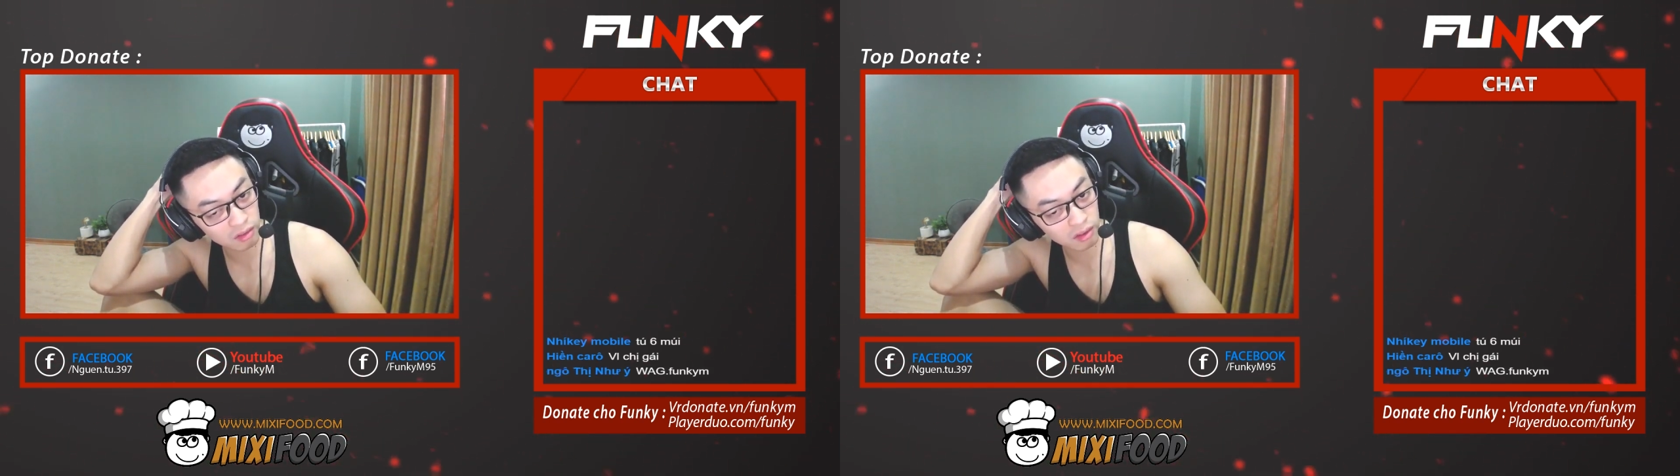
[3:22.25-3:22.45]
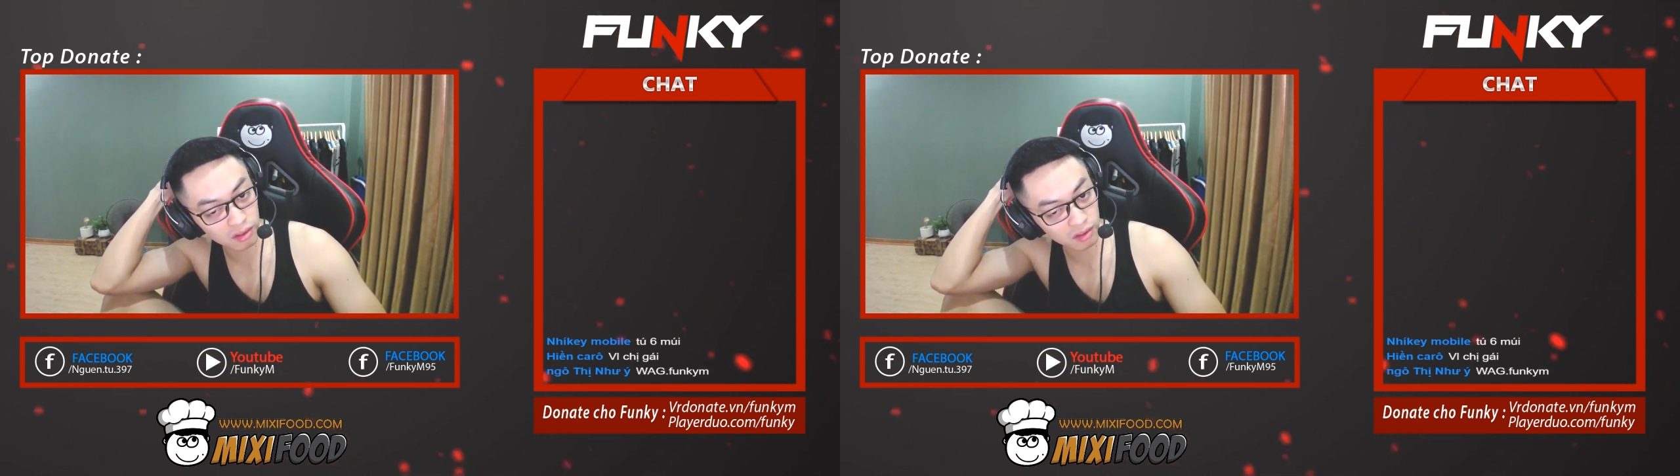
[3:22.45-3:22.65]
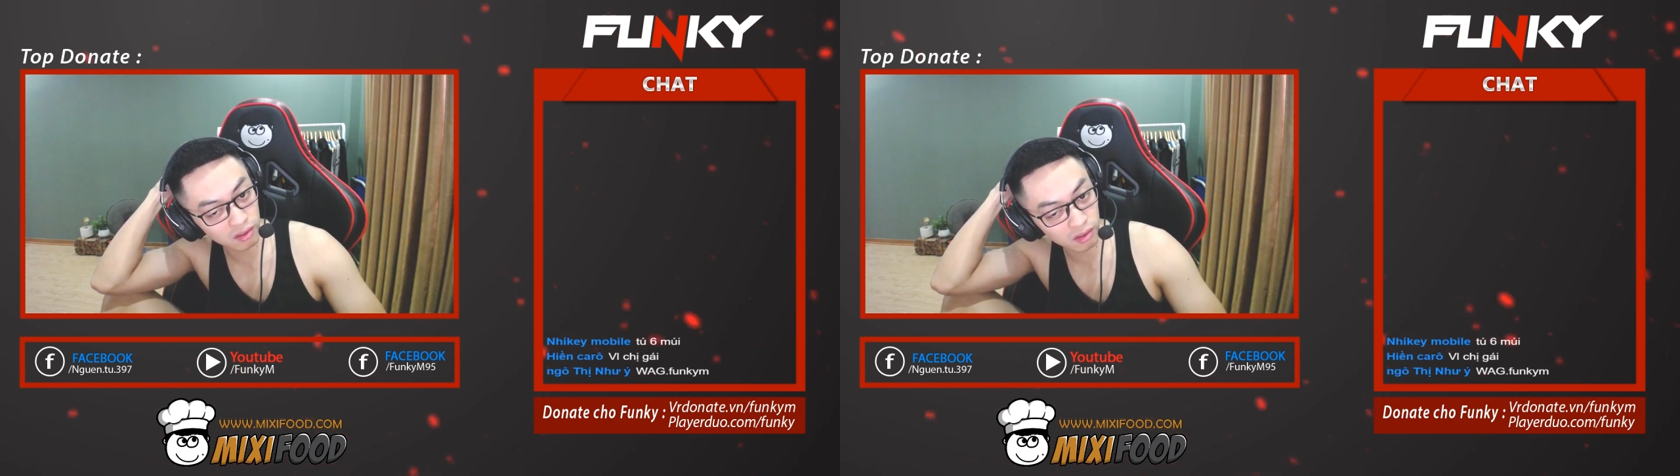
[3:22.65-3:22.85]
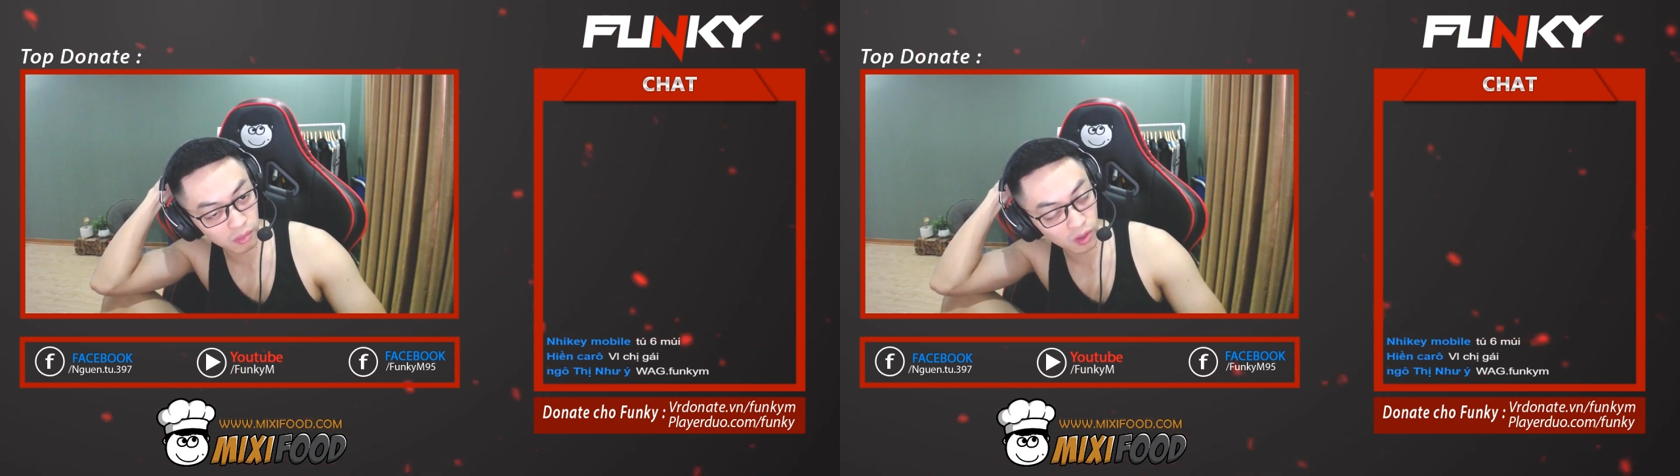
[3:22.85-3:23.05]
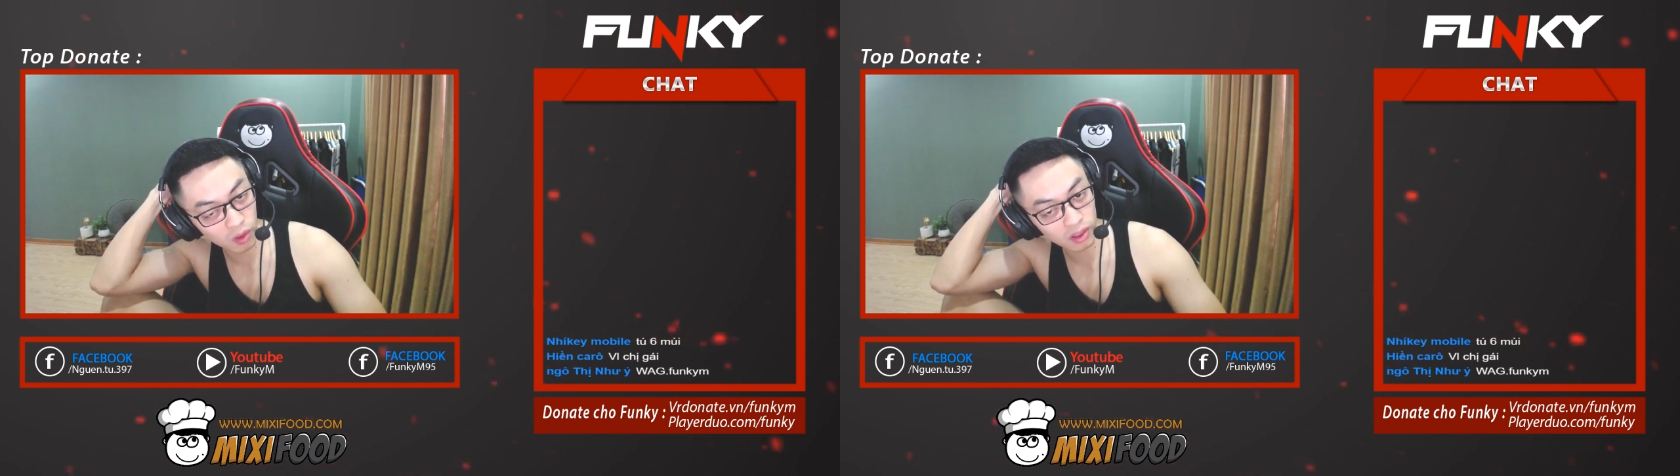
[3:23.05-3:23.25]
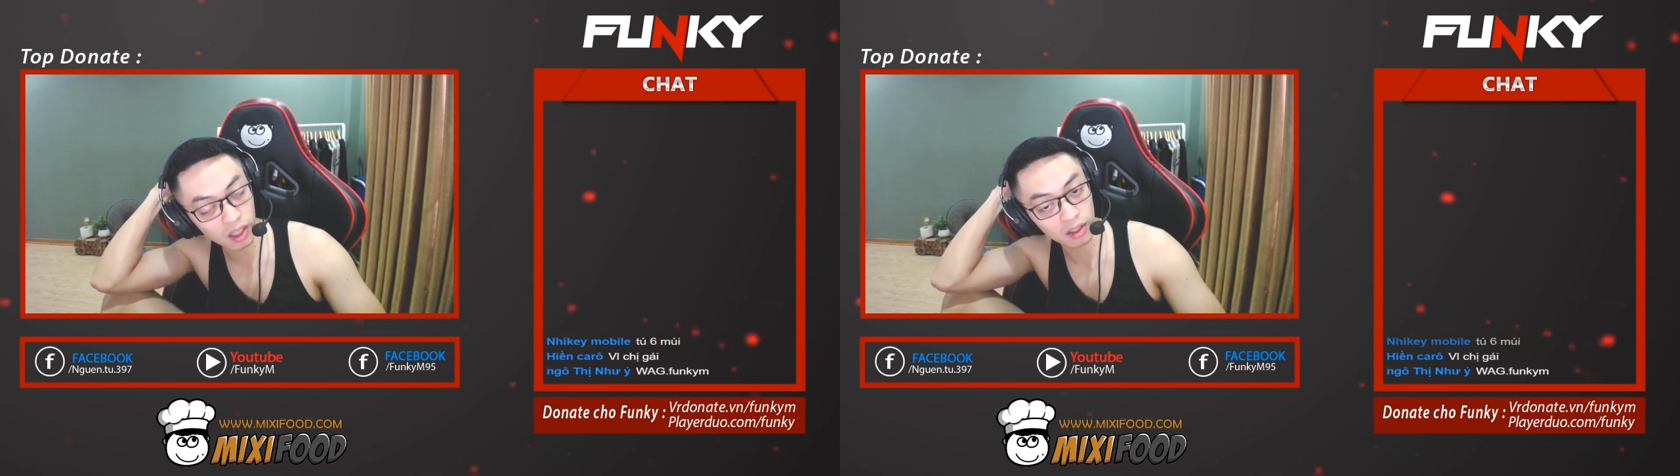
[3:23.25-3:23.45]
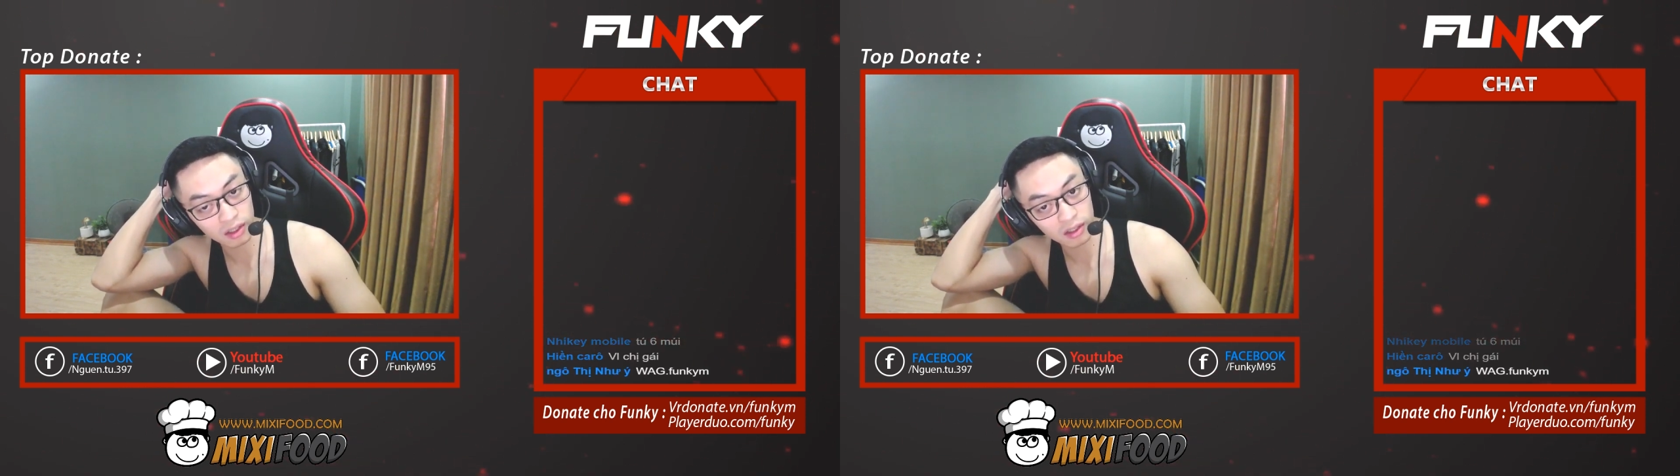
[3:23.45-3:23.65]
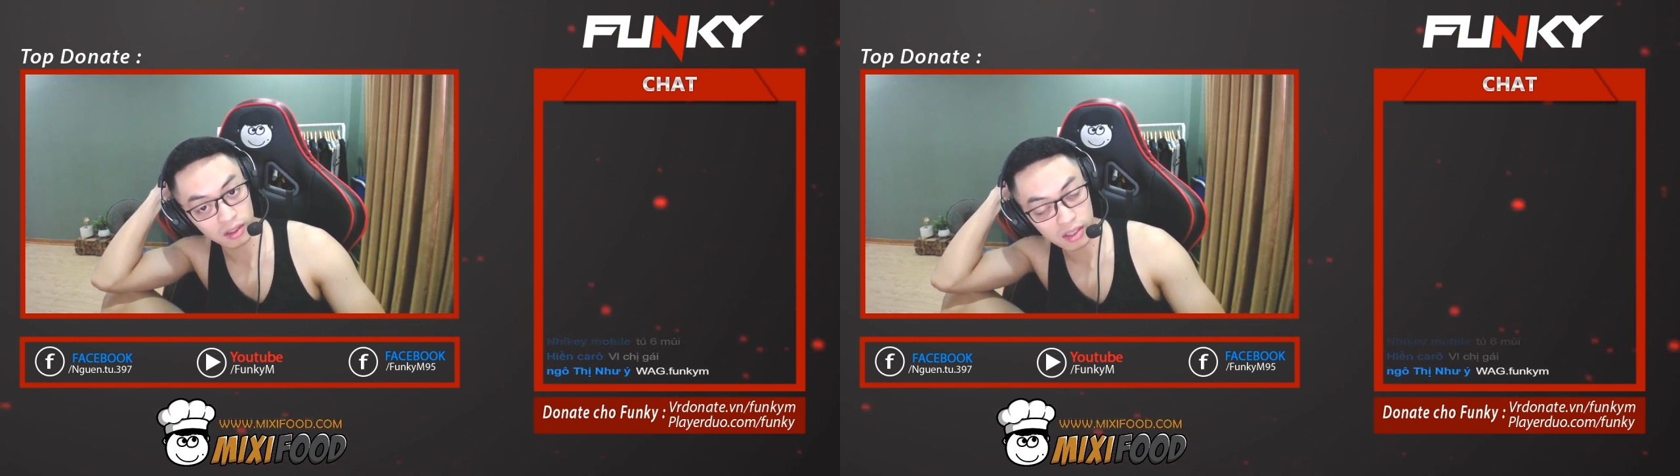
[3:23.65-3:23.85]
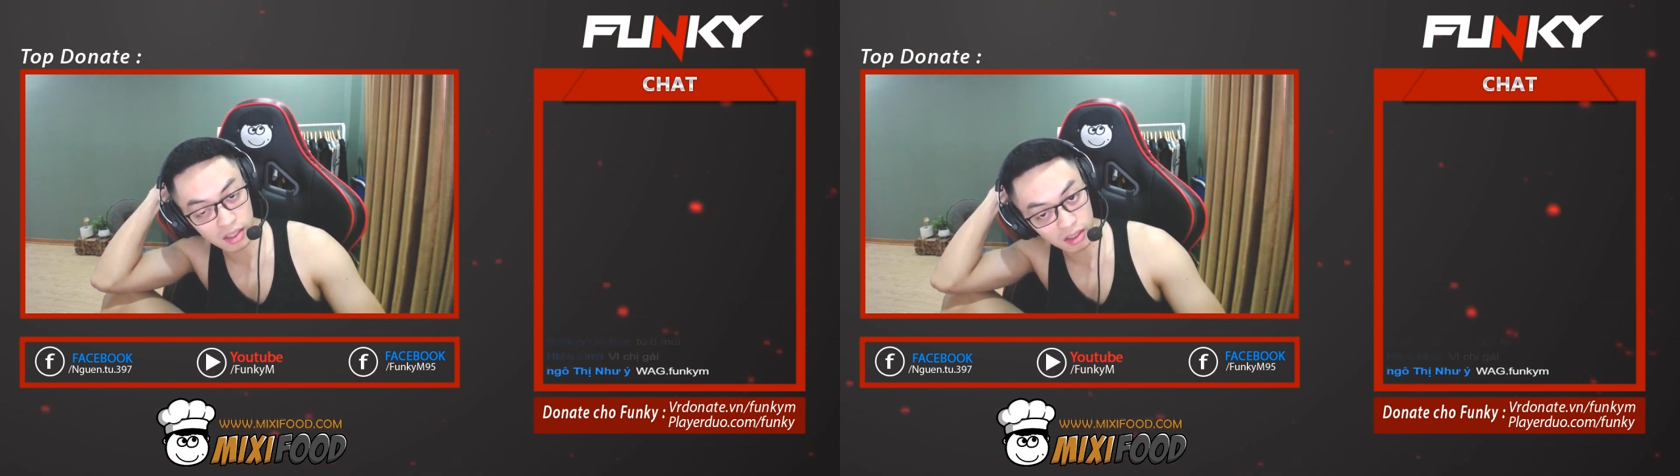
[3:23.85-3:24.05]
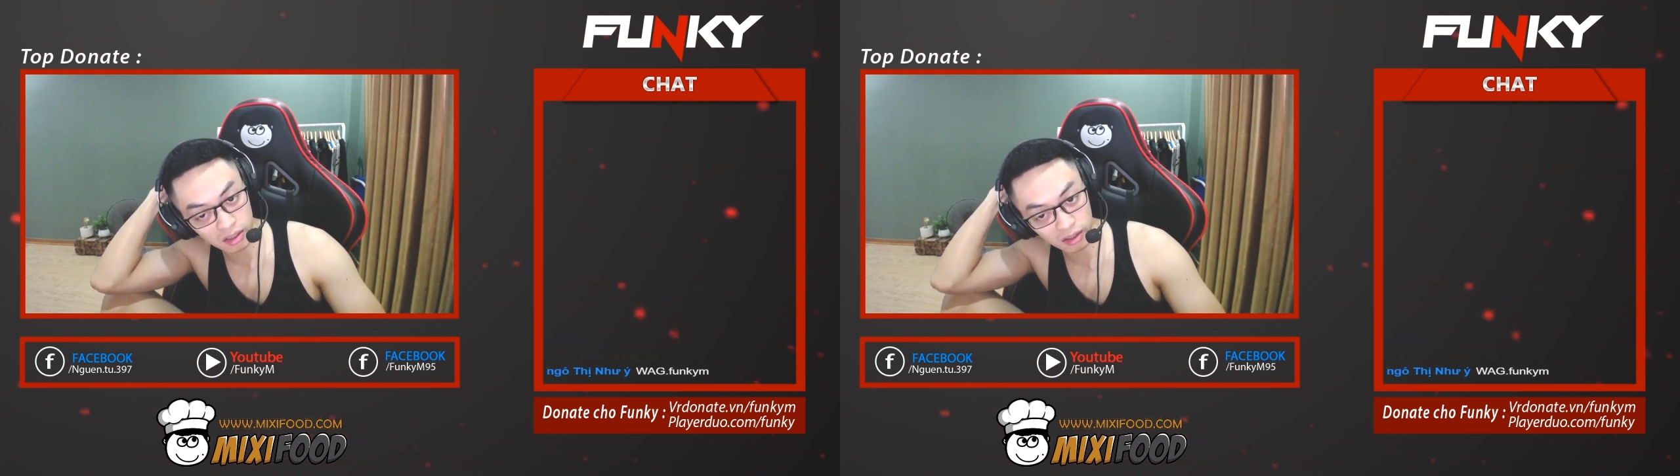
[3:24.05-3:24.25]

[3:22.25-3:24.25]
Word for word: thực sự mình nói thật thì